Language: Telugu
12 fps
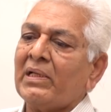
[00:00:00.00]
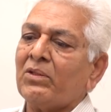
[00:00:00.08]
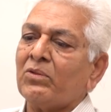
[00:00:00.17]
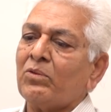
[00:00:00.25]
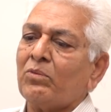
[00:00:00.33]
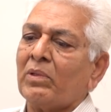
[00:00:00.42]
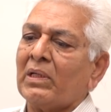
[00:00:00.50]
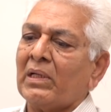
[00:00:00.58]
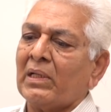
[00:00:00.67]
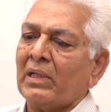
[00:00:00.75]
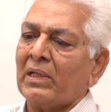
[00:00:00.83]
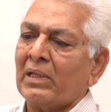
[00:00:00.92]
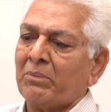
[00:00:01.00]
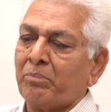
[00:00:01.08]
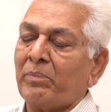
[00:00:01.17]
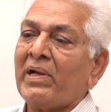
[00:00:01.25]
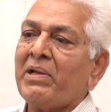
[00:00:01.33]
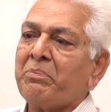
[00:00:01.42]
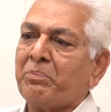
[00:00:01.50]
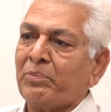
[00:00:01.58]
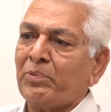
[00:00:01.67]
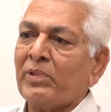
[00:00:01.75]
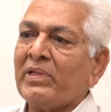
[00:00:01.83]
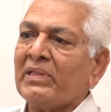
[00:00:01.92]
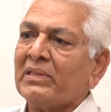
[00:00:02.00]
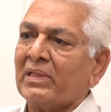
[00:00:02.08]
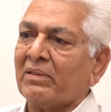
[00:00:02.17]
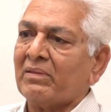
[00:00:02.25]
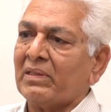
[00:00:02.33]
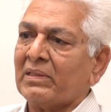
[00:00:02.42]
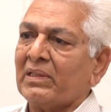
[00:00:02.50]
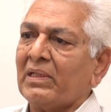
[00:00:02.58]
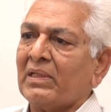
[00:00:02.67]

లేదు వాళ్ళ అబ్బాయి పోయిన తర్వాత